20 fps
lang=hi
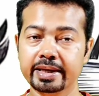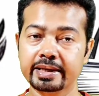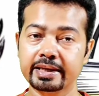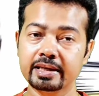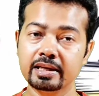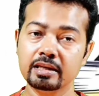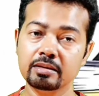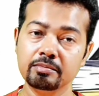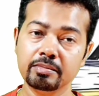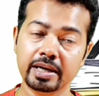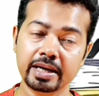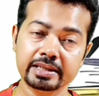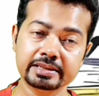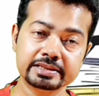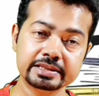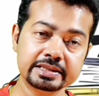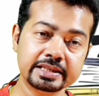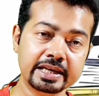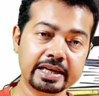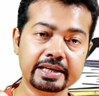एक
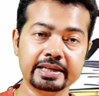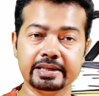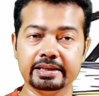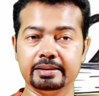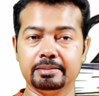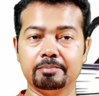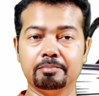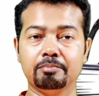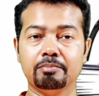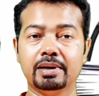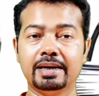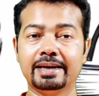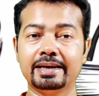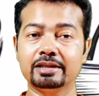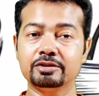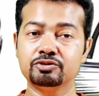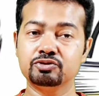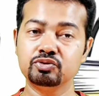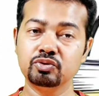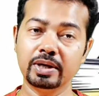इमेजिनरी
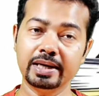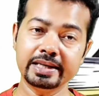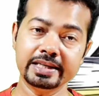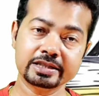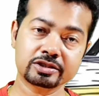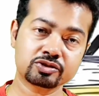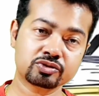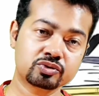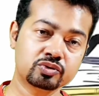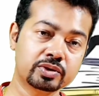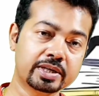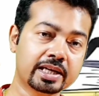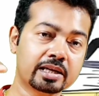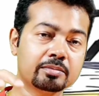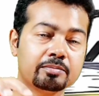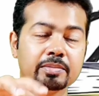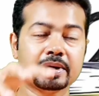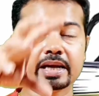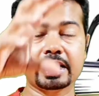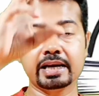वर्चुअल एक स्टूडेंट
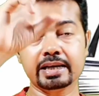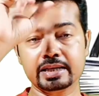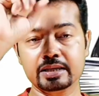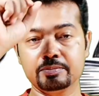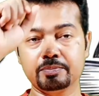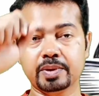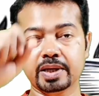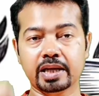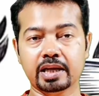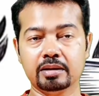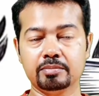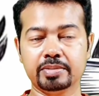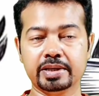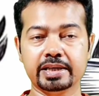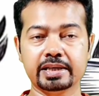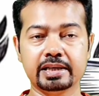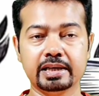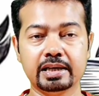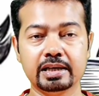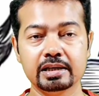बना के पढ़ाना
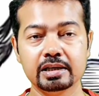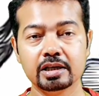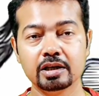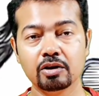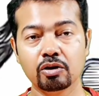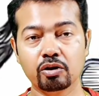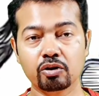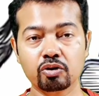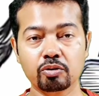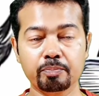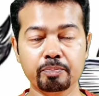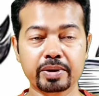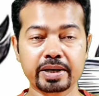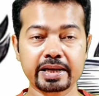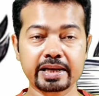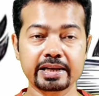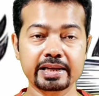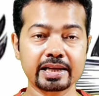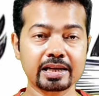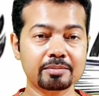पड़ेगा और वो
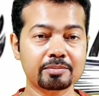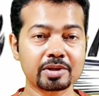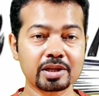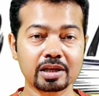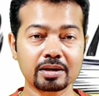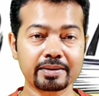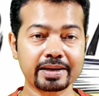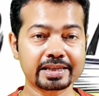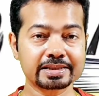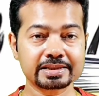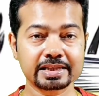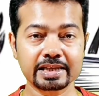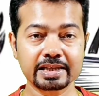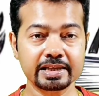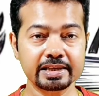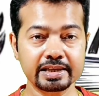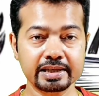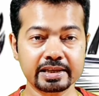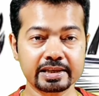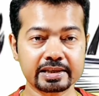पढ़ाने का मतलब ऐसा
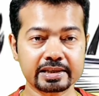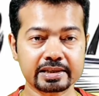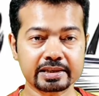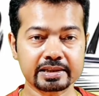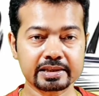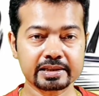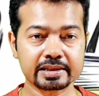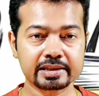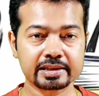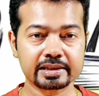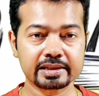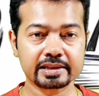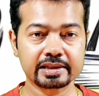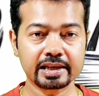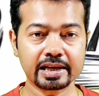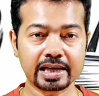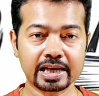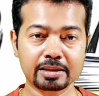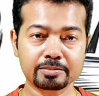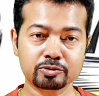नहीं है कि
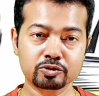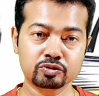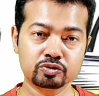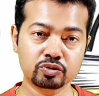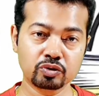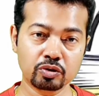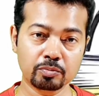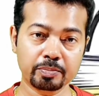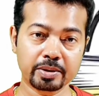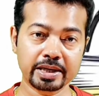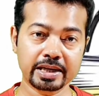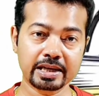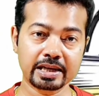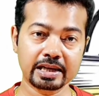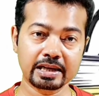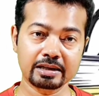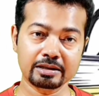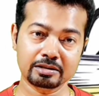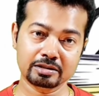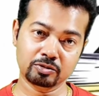आप जो पढ़ा
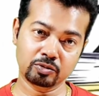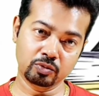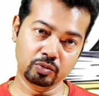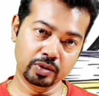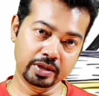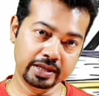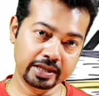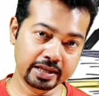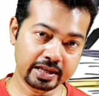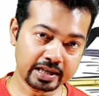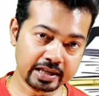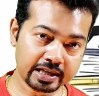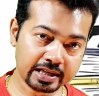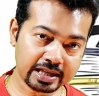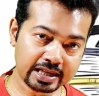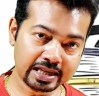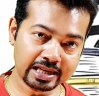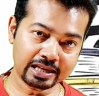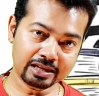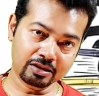वही रटा
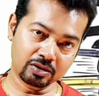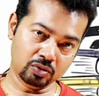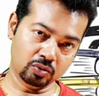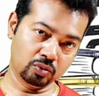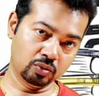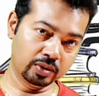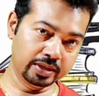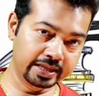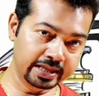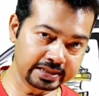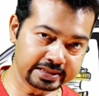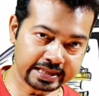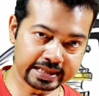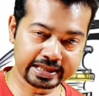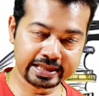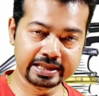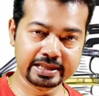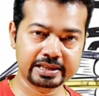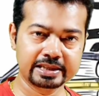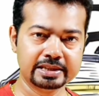और वही
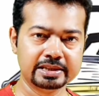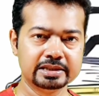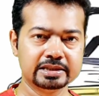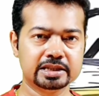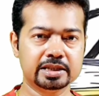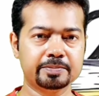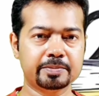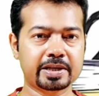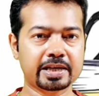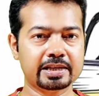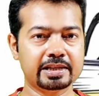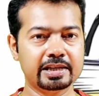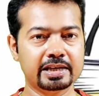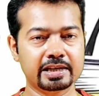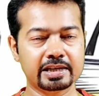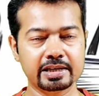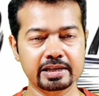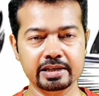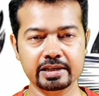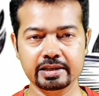जाके चिपका दिया
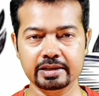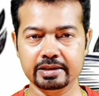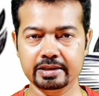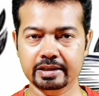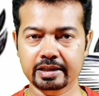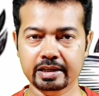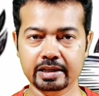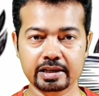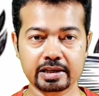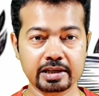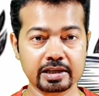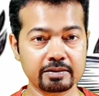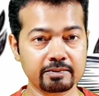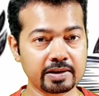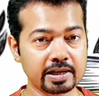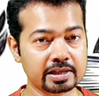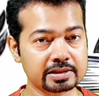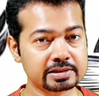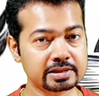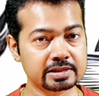नहीं रटने
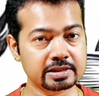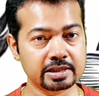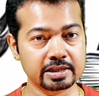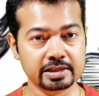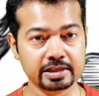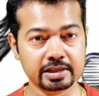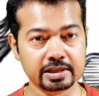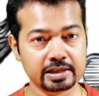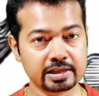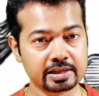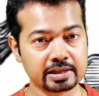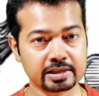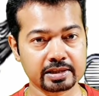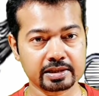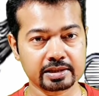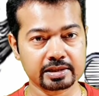वाला चीज़ नहीं करना है